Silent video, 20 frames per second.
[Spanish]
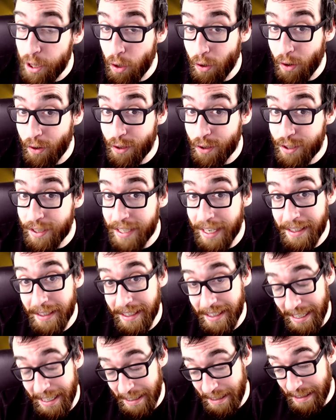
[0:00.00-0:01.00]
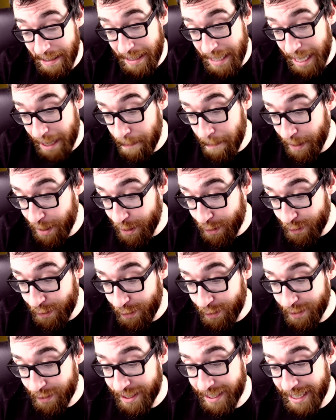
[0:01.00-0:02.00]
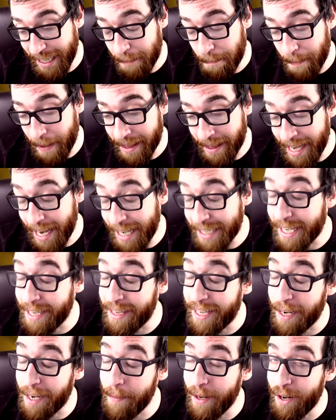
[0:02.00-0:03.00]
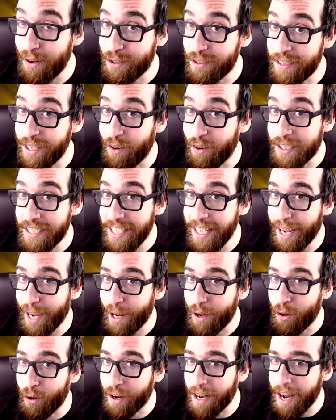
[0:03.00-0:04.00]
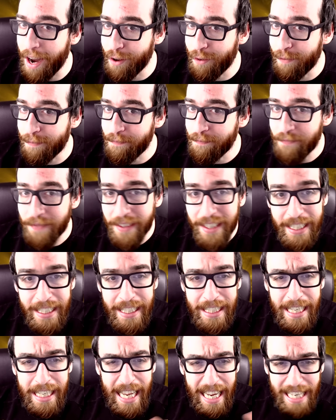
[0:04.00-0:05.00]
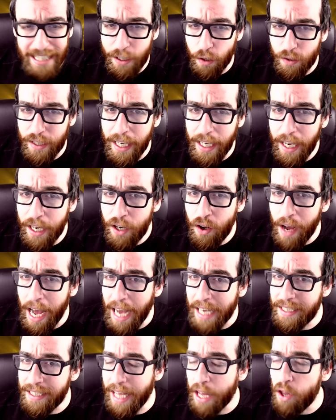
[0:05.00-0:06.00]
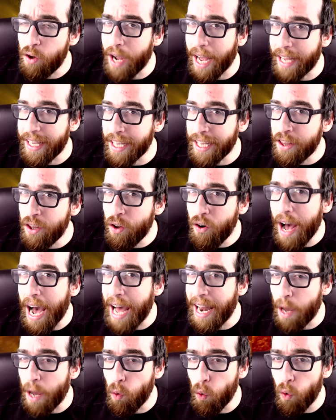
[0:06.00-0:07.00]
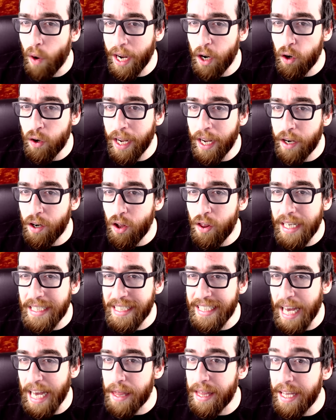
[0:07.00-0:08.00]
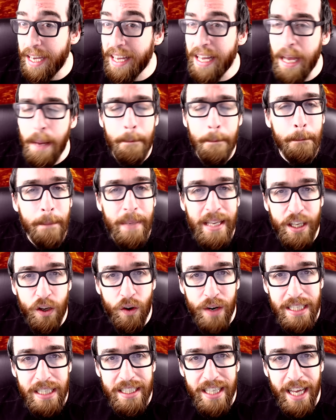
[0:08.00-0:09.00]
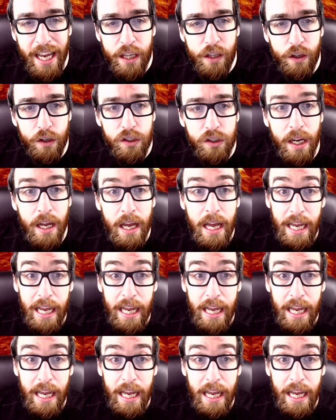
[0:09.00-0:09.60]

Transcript: dolorosa en términos espaciales, en términos de oxígeno, claro. Este oxígeno ha estado cayendo al agujero negro desde hace millones de años